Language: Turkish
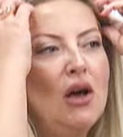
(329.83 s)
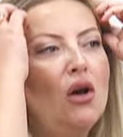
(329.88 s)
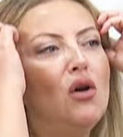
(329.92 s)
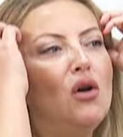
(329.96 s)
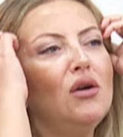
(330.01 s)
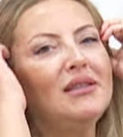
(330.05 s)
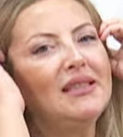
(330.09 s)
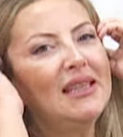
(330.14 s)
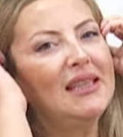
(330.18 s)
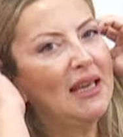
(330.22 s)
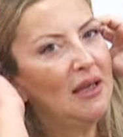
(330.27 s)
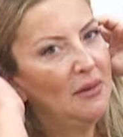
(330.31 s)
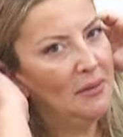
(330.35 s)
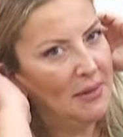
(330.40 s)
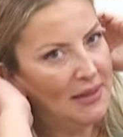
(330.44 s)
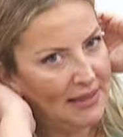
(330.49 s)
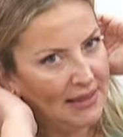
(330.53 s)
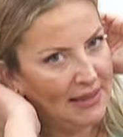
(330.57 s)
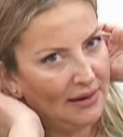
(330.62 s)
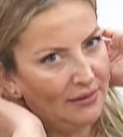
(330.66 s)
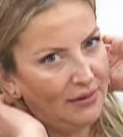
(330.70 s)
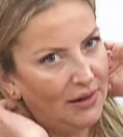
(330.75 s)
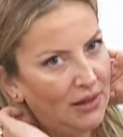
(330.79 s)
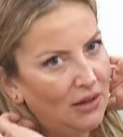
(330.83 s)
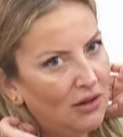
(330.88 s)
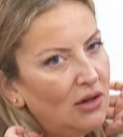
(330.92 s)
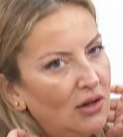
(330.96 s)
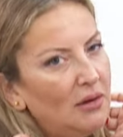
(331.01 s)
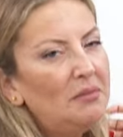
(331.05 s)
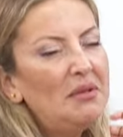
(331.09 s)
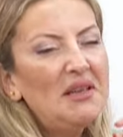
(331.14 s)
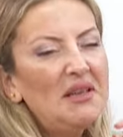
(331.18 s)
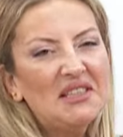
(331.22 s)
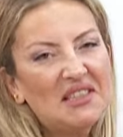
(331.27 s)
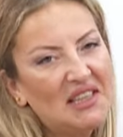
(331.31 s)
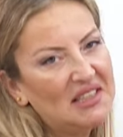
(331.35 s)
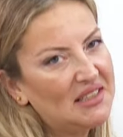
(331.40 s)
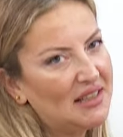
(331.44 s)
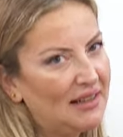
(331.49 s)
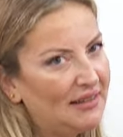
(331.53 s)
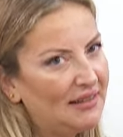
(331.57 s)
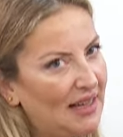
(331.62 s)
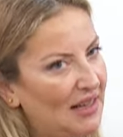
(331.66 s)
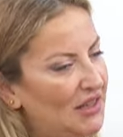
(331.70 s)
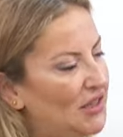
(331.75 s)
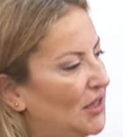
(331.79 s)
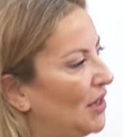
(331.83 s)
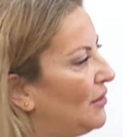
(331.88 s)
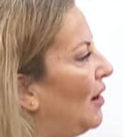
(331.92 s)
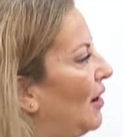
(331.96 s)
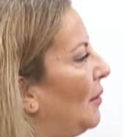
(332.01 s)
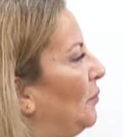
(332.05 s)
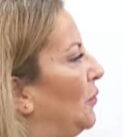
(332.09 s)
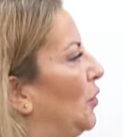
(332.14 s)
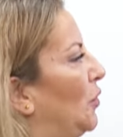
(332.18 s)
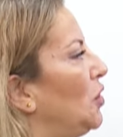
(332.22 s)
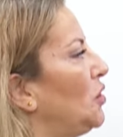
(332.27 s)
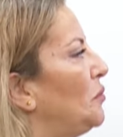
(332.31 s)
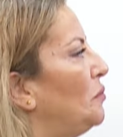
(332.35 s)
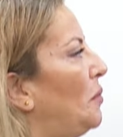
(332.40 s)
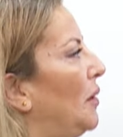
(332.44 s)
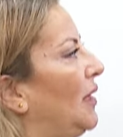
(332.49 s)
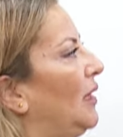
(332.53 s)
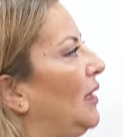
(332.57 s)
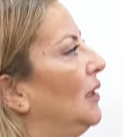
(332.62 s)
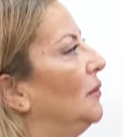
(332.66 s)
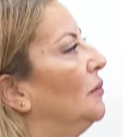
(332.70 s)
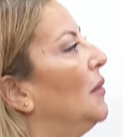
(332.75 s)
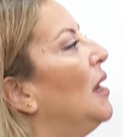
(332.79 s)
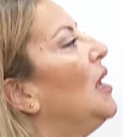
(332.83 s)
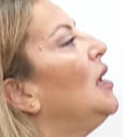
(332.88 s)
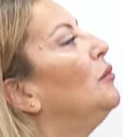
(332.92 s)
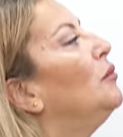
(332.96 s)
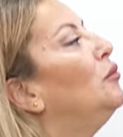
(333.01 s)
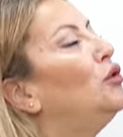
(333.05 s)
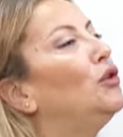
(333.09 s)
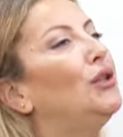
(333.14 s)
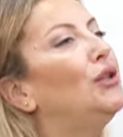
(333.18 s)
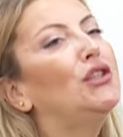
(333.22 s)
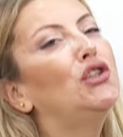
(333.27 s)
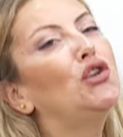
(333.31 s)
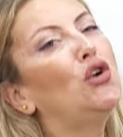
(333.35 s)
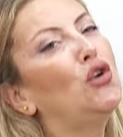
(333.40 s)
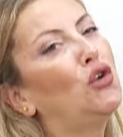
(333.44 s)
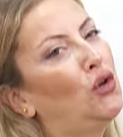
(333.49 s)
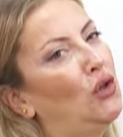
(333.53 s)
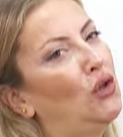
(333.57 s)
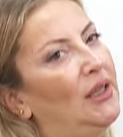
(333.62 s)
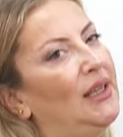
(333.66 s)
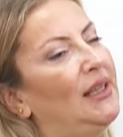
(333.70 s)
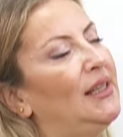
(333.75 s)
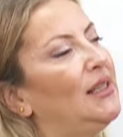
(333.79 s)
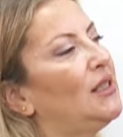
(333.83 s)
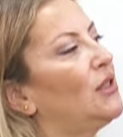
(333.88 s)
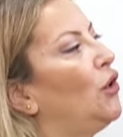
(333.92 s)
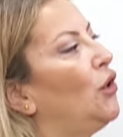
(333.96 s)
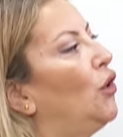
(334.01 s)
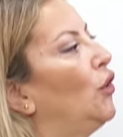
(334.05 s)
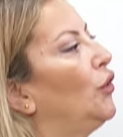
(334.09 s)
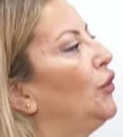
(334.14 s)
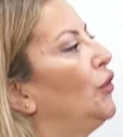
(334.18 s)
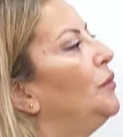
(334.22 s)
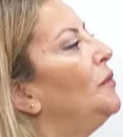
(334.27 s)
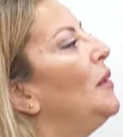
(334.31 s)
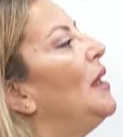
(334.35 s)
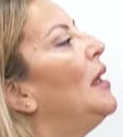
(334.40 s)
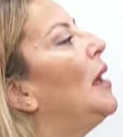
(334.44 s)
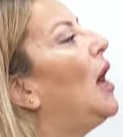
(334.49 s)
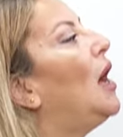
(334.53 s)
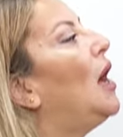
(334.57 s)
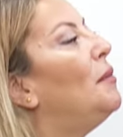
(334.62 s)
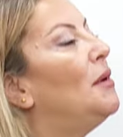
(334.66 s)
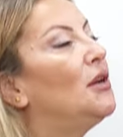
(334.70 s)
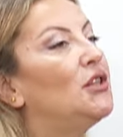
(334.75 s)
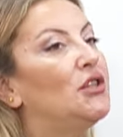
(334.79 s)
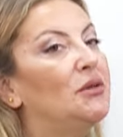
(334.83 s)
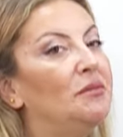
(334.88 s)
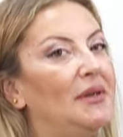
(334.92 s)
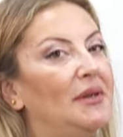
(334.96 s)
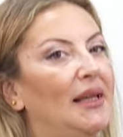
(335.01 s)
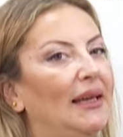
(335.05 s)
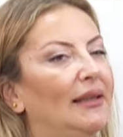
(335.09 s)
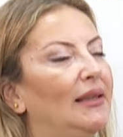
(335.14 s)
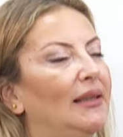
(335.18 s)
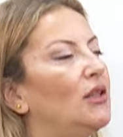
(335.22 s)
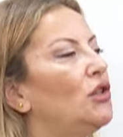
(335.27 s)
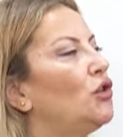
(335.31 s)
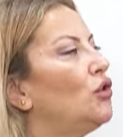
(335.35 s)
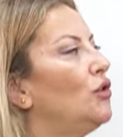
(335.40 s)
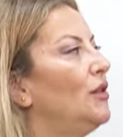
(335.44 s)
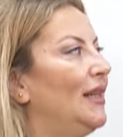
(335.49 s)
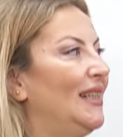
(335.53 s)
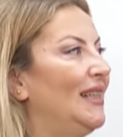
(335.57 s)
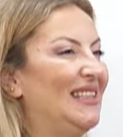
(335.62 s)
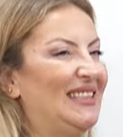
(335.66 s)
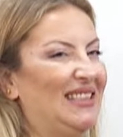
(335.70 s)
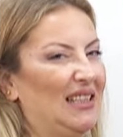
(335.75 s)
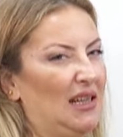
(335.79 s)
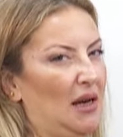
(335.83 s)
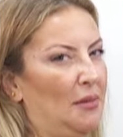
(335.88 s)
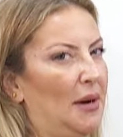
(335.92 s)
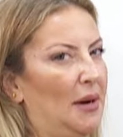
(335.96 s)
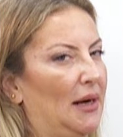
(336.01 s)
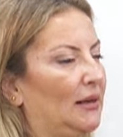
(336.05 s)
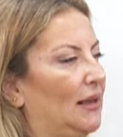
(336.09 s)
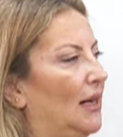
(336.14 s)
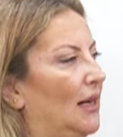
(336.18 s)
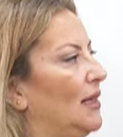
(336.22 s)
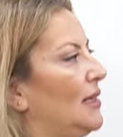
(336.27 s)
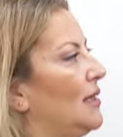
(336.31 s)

ÖSYM seviyor. Biz de zaten cevaplıyoruz. Bakalım. Burada çok kolayını sordum. Amacım neydi? Şunları hatırlamakta